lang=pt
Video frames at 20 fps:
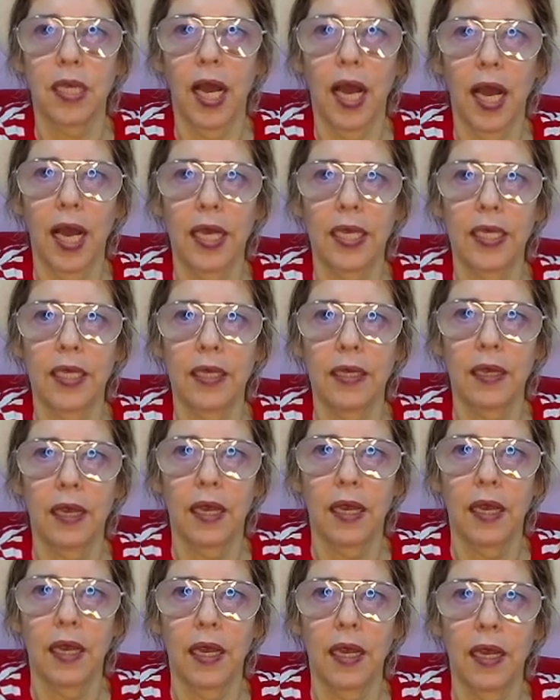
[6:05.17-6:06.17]
aí
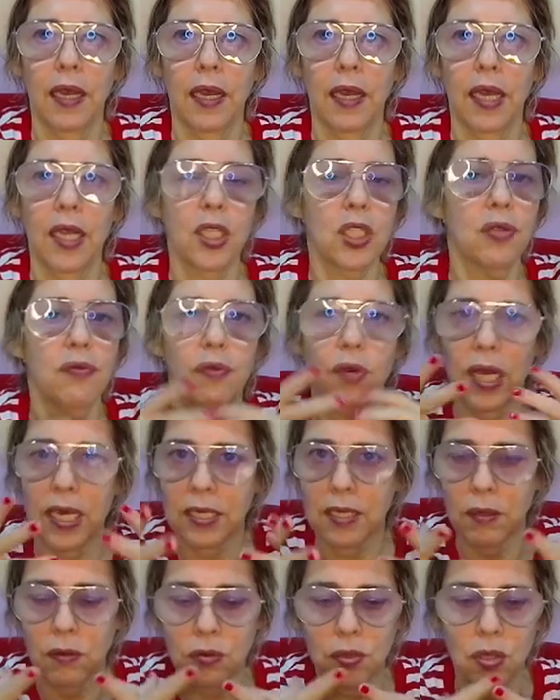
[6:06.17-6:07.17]
é, em
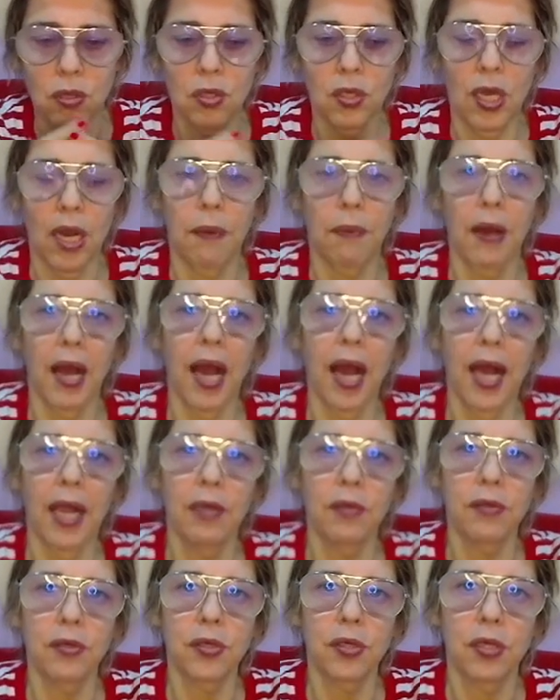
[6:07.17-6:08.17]
divulgação dos seus
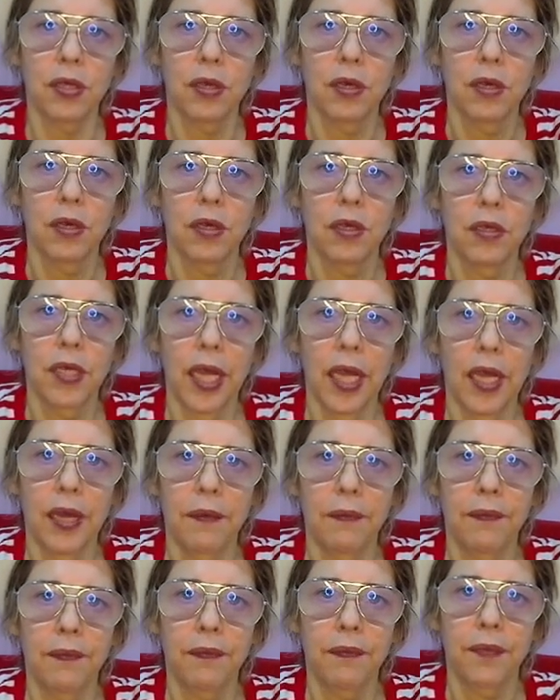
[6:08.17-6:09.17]
trabalhos, né?
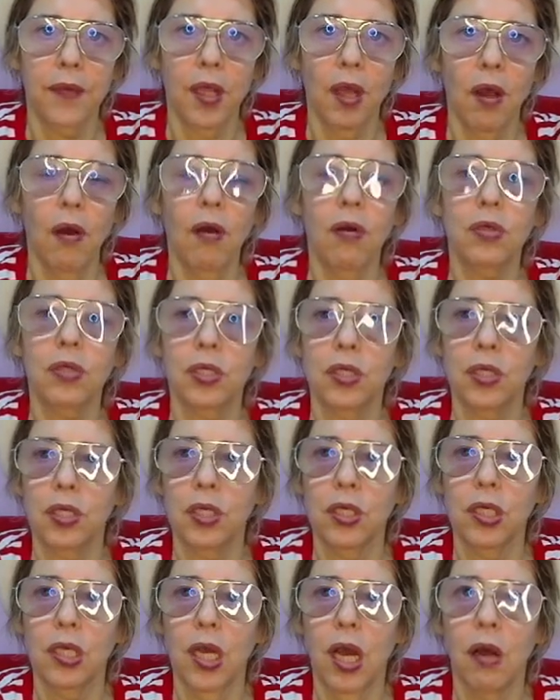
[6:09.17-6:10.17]
Ou
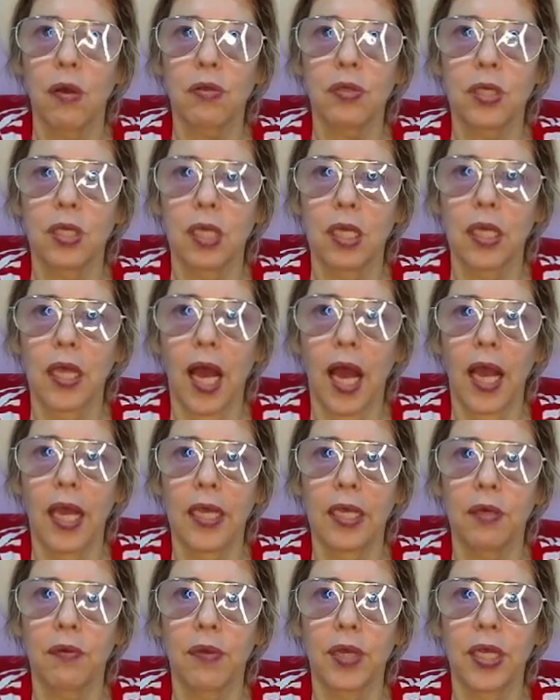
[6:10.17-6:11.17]
te auxiliar
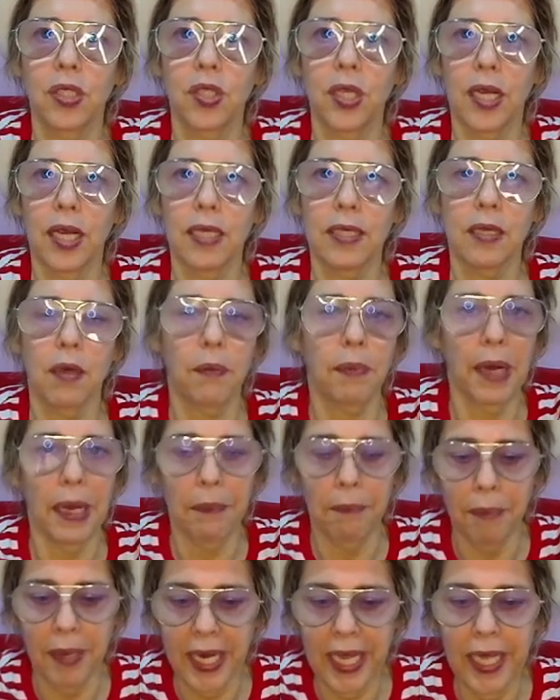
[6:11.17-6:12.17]
aí numa indicação para
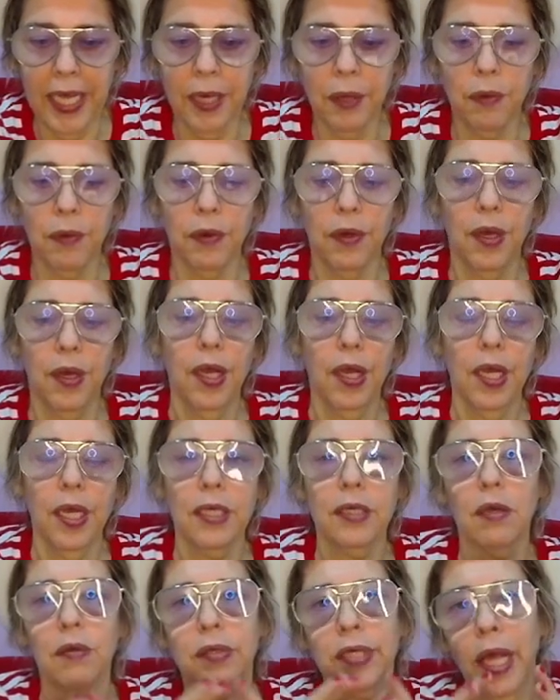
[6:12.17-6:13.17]
emprego.
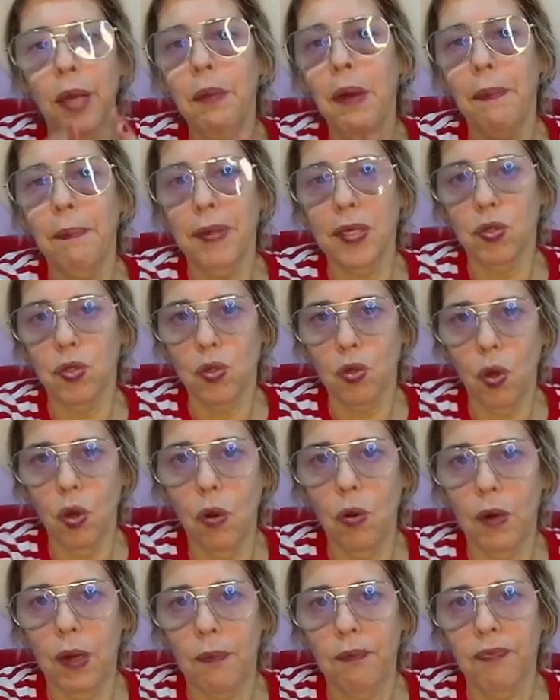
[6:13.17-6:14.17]
Então tem uma
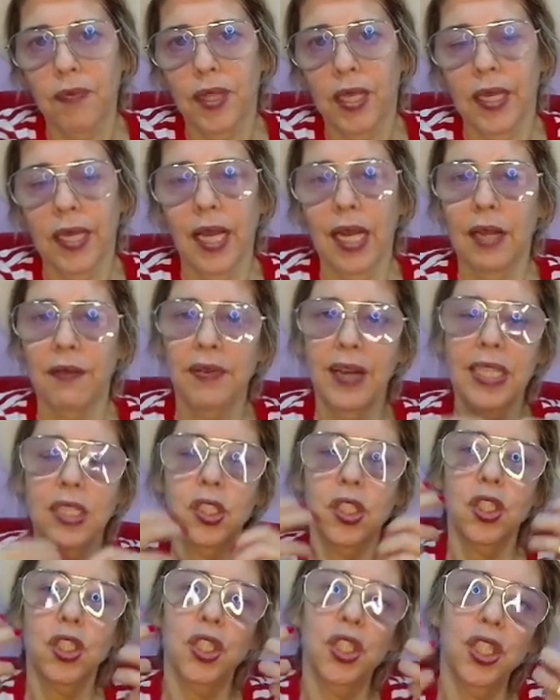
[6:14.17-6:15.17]
pessoa que ela vai
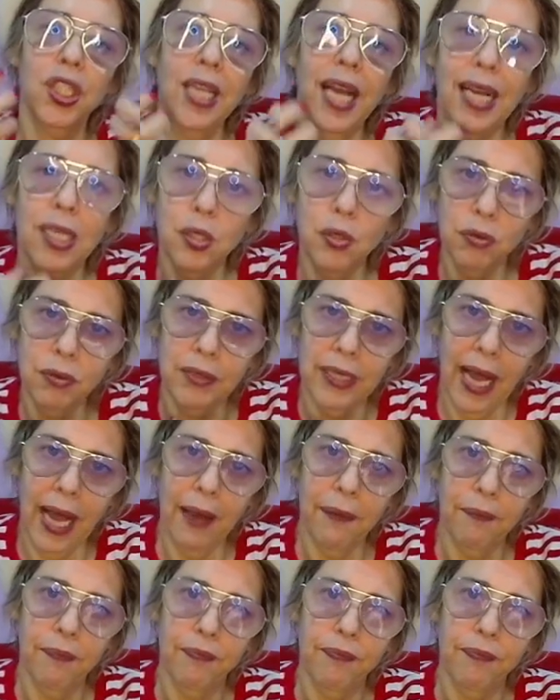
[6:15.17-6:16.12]
te ajudar,